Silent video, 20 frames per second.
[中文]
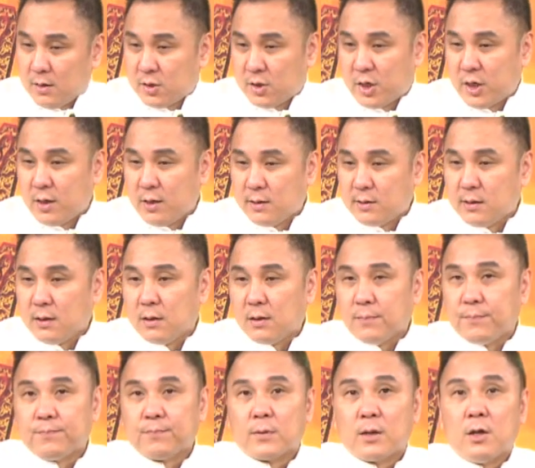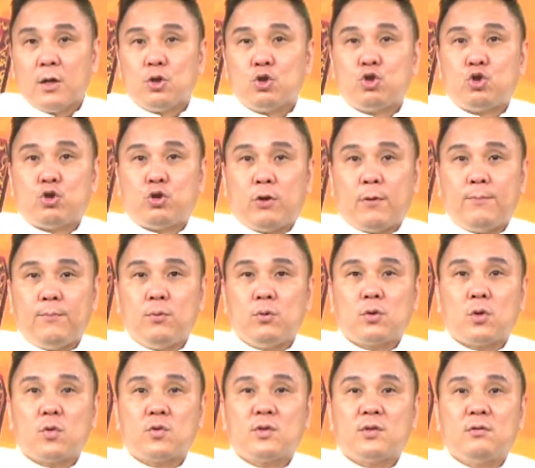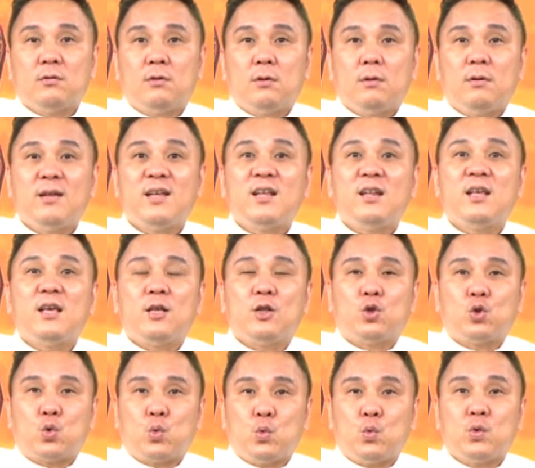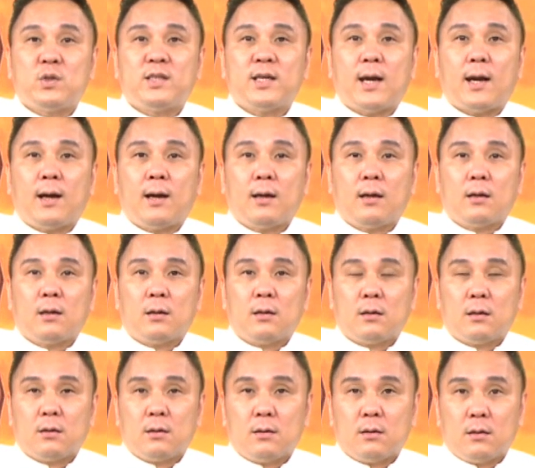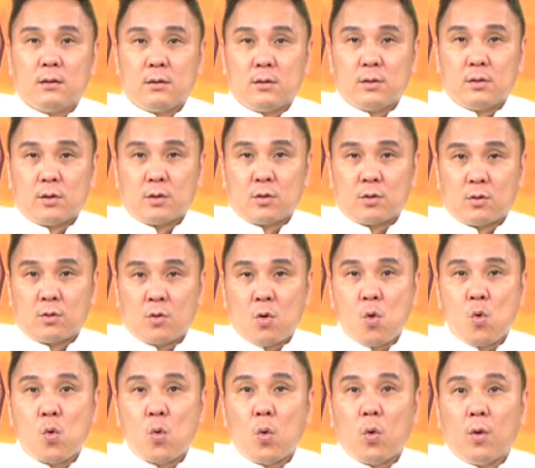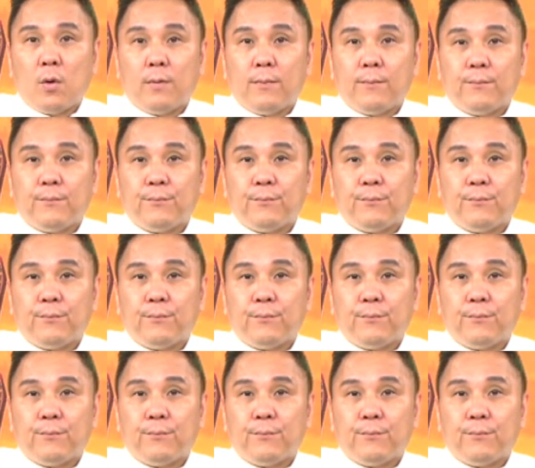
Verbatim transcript: 清一色，全部都是丽丽独家供货，